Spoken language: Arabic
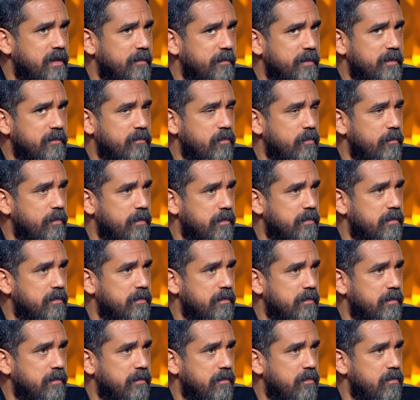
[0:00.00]
كمان
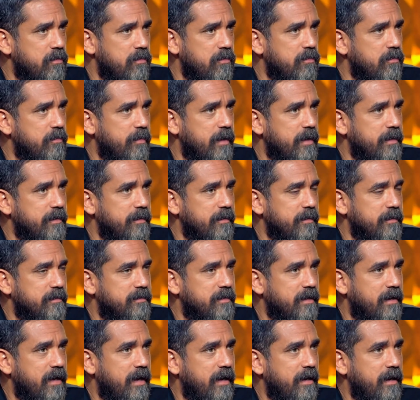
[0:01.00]
كبار كله آه، بقى آه،
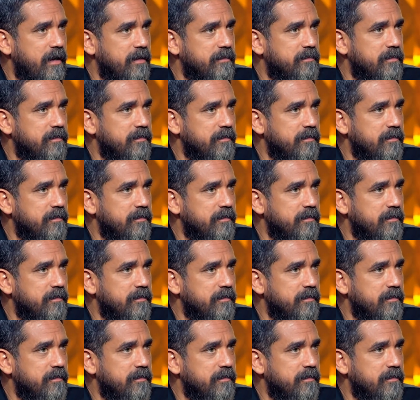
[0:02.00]
يتجه على الحته دي